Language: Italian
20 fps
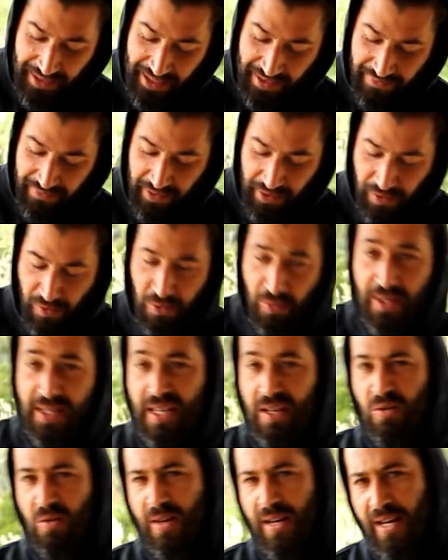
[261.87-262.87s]
della Vigor,
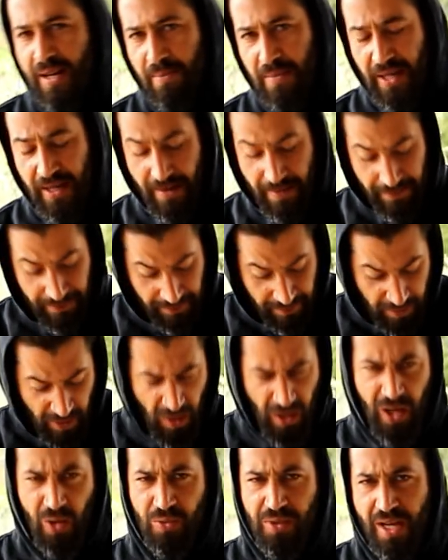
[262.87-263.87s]
questa non è la mia,
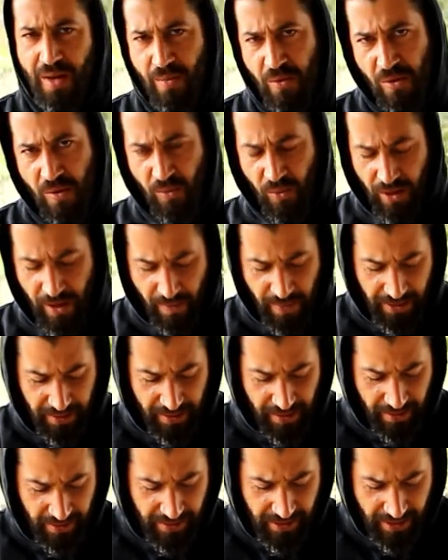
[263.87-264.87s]
però la usiamo comunque
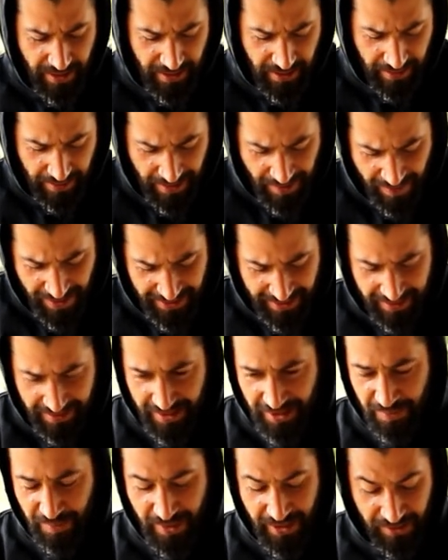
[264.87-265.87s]
abbastanza,
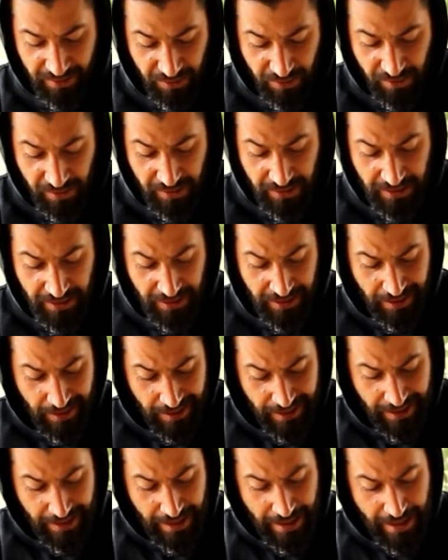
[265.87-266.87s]
abbastanza spesso.
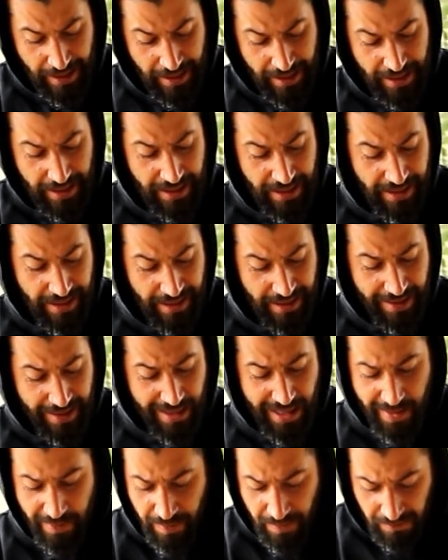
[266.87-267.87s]
Eh,
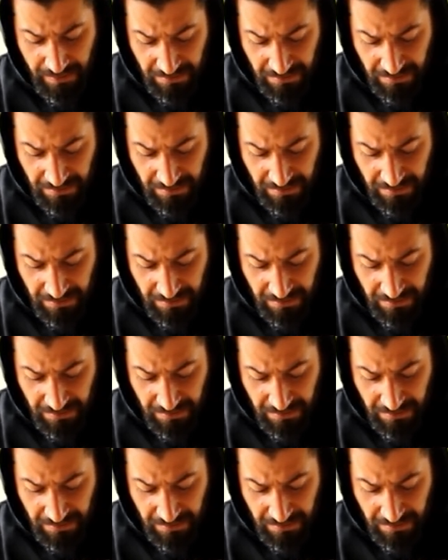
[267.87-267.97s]
eh,